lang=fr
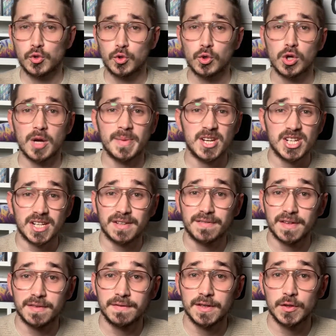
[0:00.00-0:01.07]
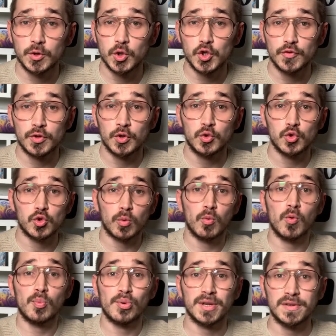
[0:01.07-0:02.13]
Du coup, comme à chaque fin de vidéo, je vous donne toujours
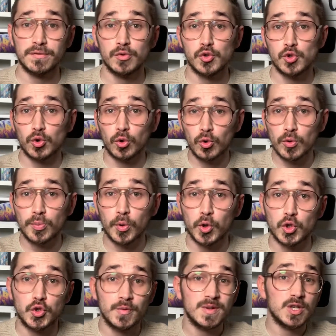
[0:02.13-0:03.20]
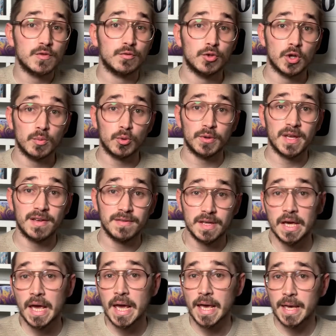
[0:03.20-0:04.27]
mon point de vue sur le produit, je vous donne mon
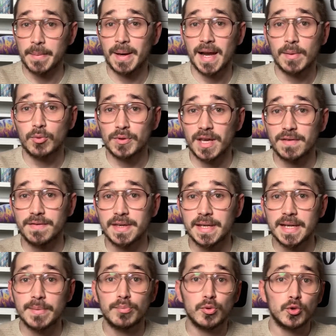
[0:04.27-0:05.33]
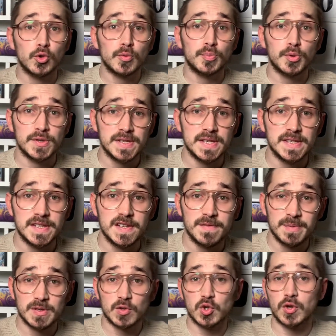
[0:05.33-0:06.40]
avis, et ben là, mon avis, il est plutôt
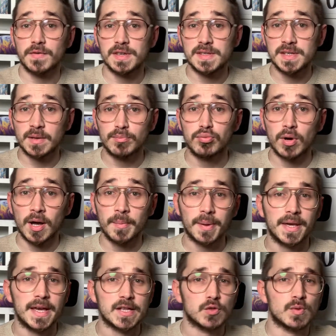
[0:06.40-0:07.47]
positif, parce que j'ai envie de dire, pour un prix à